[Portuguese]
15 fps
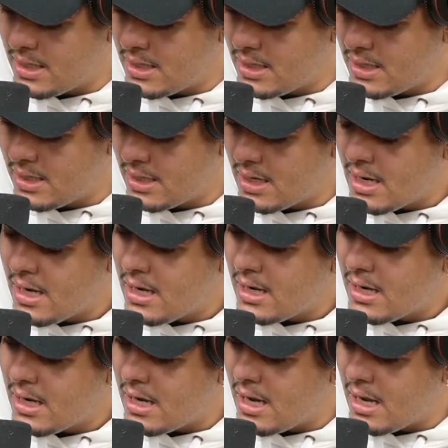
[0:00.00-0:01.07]
fez merda, né,
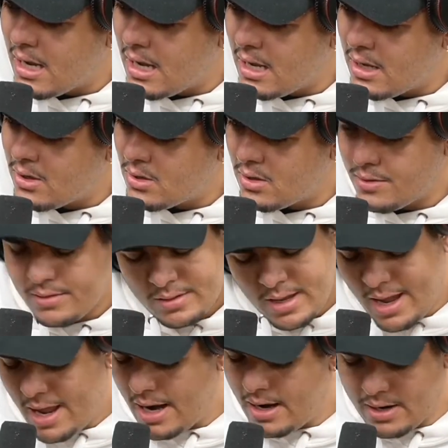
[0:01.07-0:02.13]
mano?
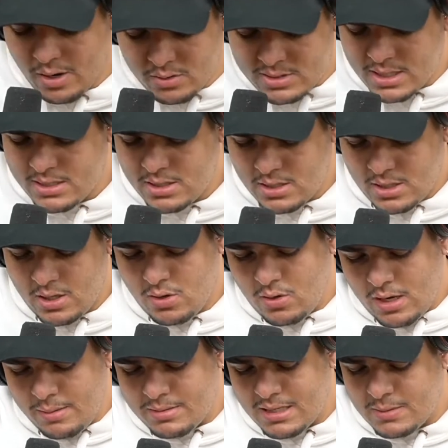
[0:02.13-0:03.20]
É, não sei se.
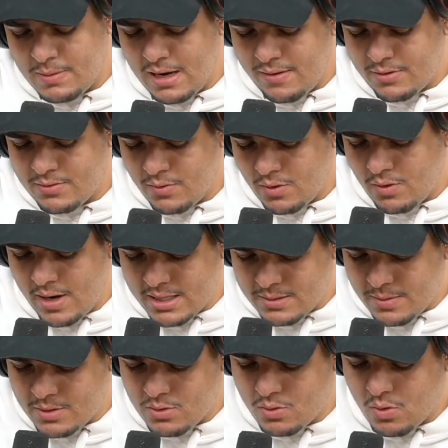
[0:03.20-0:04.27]
Eu não lembro se as palavras foram
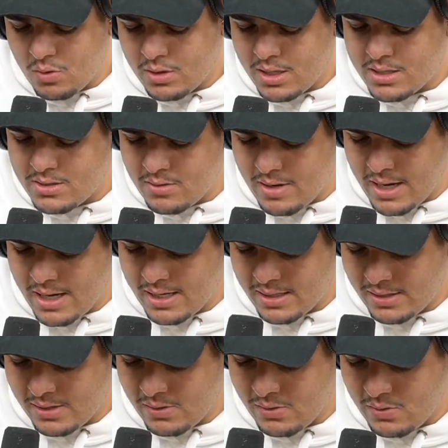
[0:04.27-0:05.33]
essas, mas o contexto
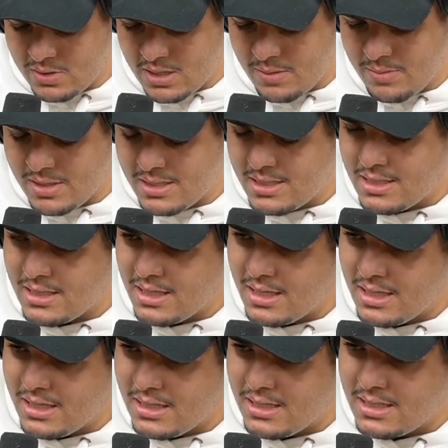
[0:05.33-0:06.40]
era. Os
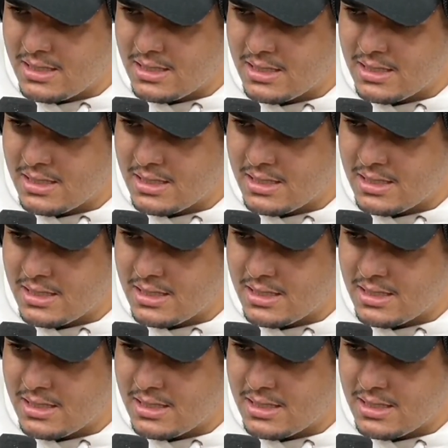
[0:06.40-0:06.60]
MCs.